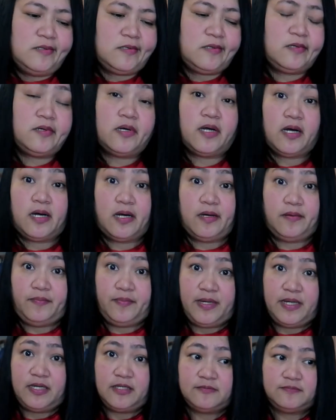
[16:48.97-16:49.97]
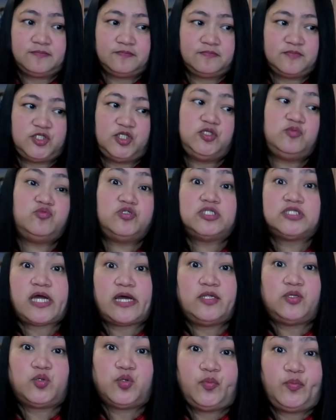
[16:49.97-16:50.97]
Grabe. Grabe. Inom muna
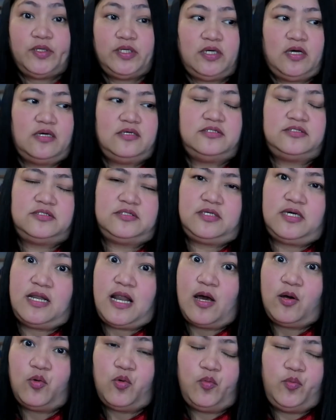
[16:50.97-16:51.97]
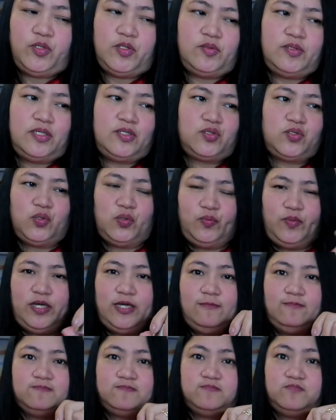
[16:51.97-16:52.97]
tayong tubig, guys. Kailangan kong uminom ng
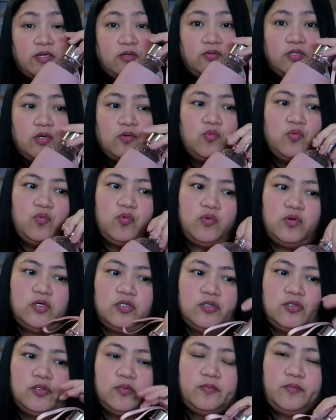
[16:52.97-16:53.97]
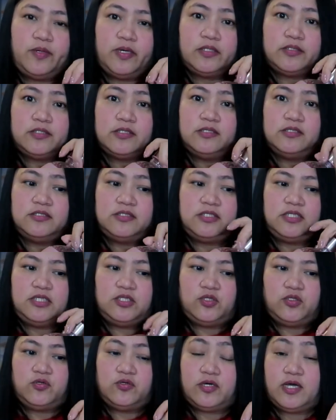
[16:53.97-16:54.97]
tubig. Meron akong water bottle
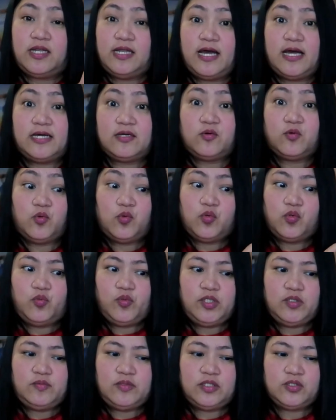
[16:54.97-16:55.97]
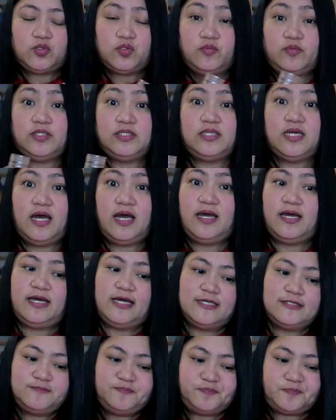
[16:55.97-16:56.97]
dito. Kailangan kong uminom ng tubig
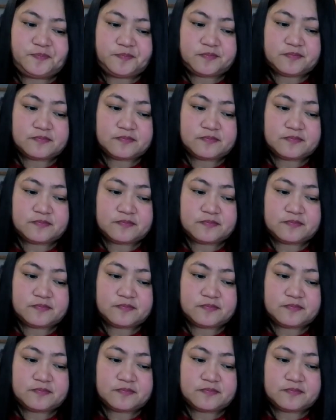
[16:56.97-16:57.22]
dahil